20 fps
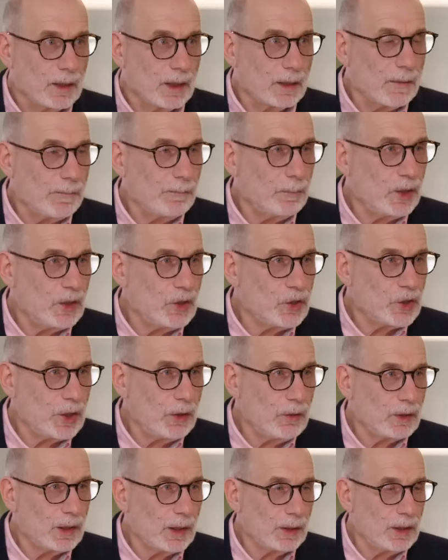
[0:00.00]
Как я уже
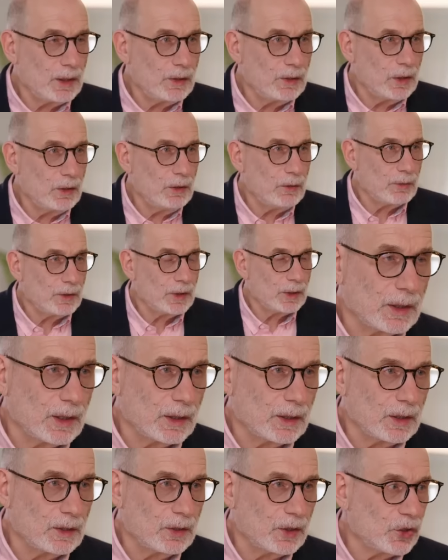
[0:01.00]
сказал, даже
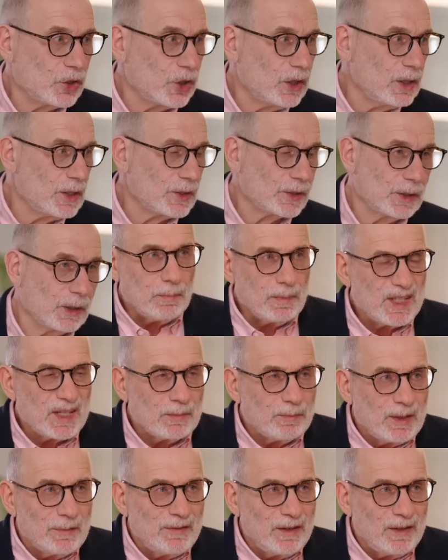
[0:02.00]
за террористов и